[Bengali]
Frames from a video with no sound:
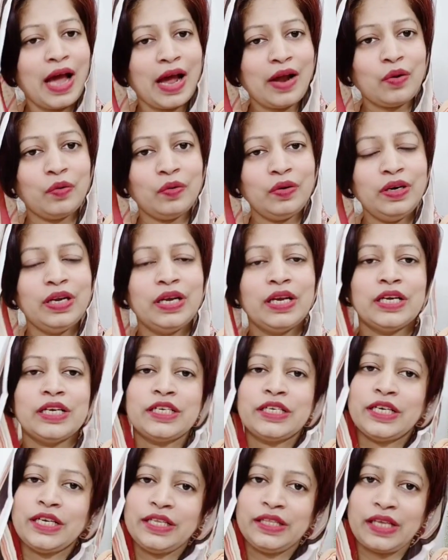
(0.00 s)
কারণ
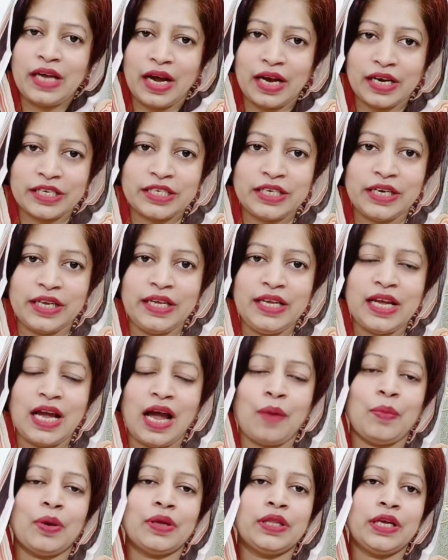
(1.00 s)
শীত আসলেই
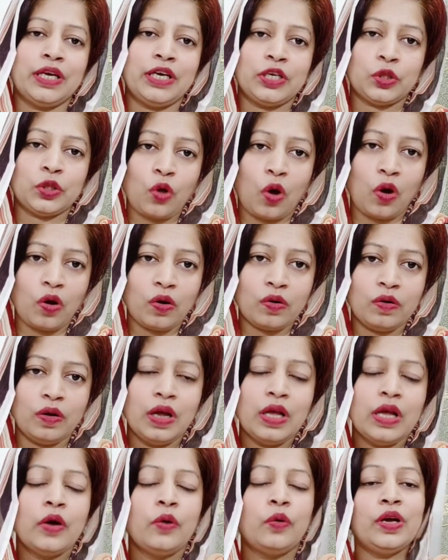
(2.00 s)
আমাদের ত্বক
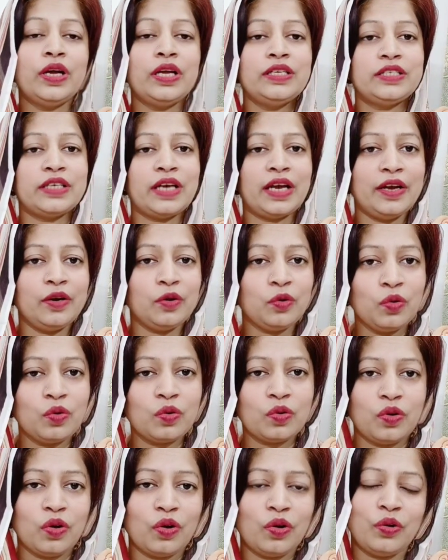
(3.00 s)
হয়ে যায়
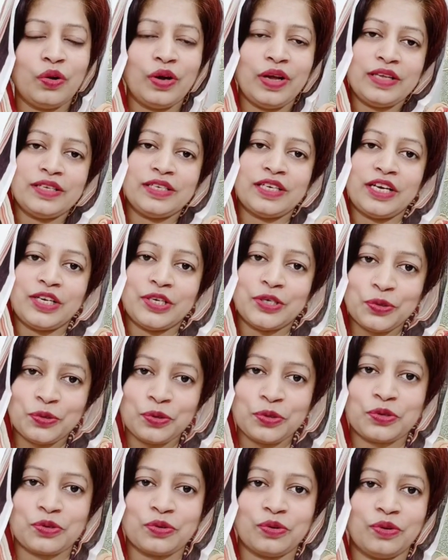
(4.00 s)
রুক্ষ হয়ে যায়
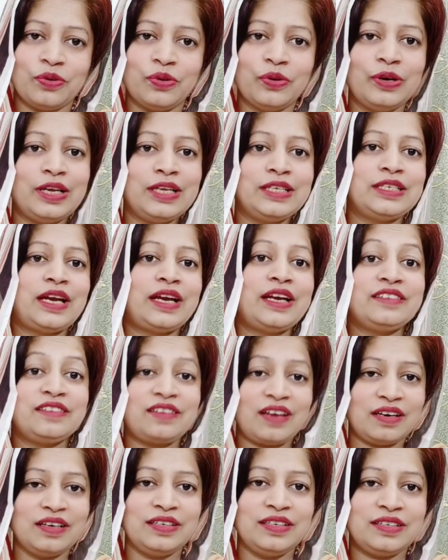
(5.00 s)
শুষ্ক হয়ে যায়
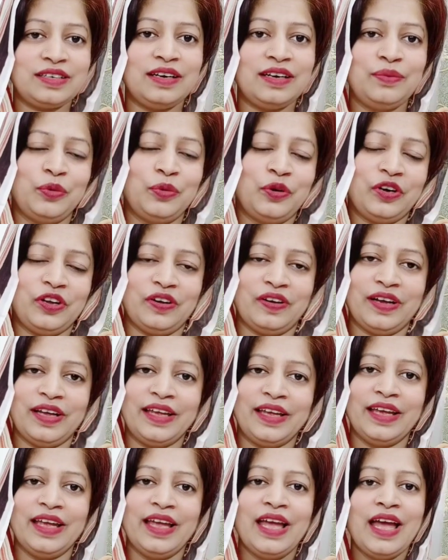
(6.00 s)
টান টান মনে
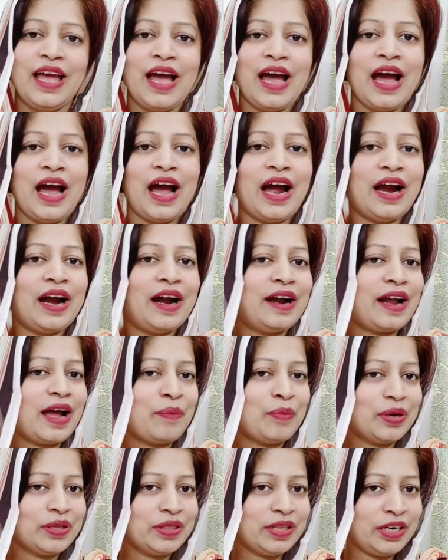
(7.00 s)
হয় আর
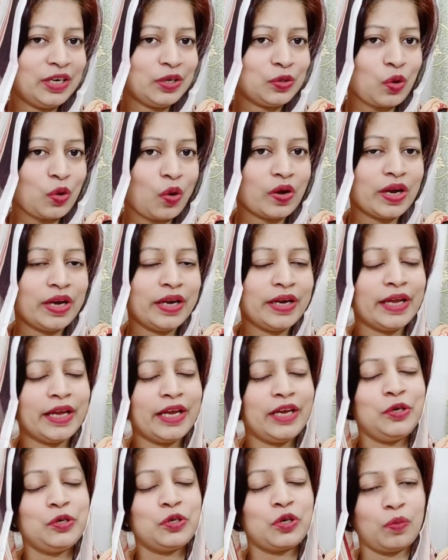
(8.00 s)
আমাদের ত্বকের
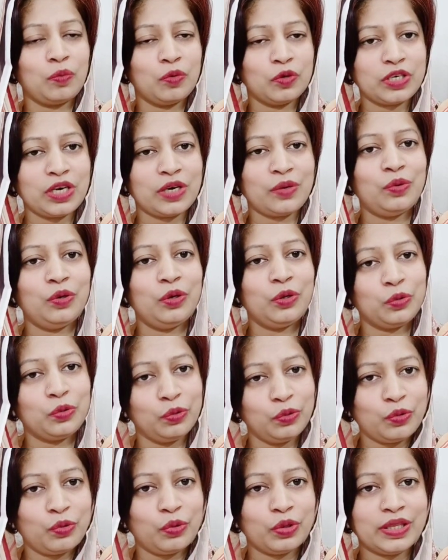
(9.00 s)
এই সমস্যাগুলো
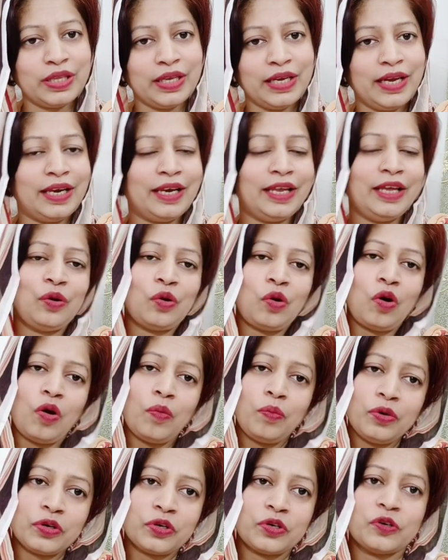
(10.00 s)
দূর করতে গেলে
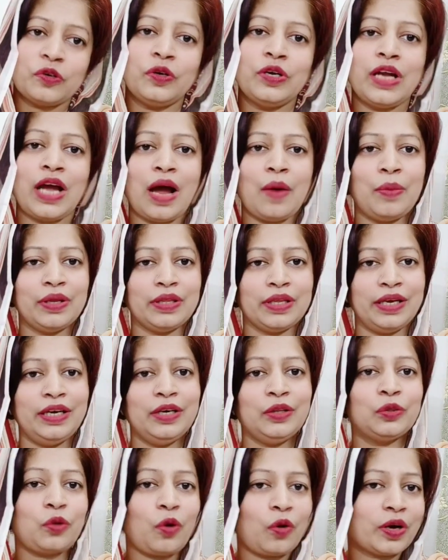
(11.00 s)
অবশ্যই আমাদের
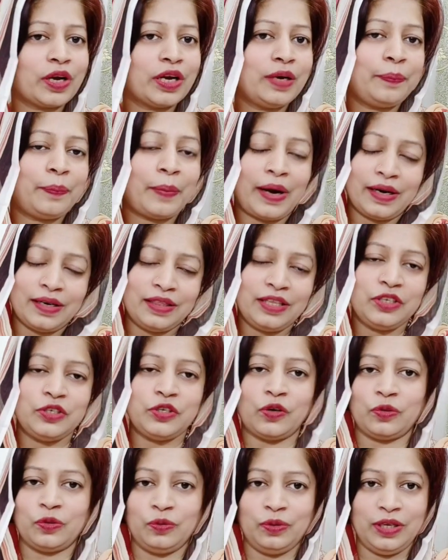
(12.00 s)
ত্বকের বাড়তি
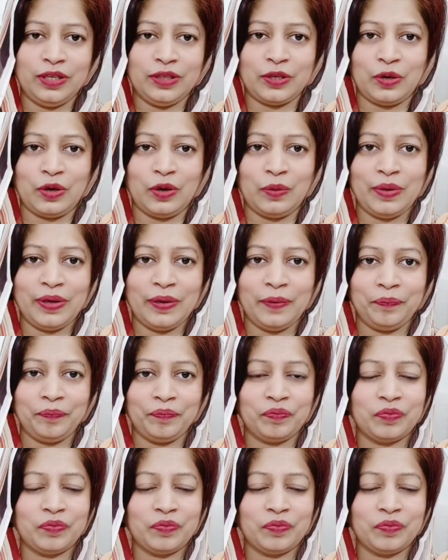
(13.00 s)
যত্ন নিতে হবে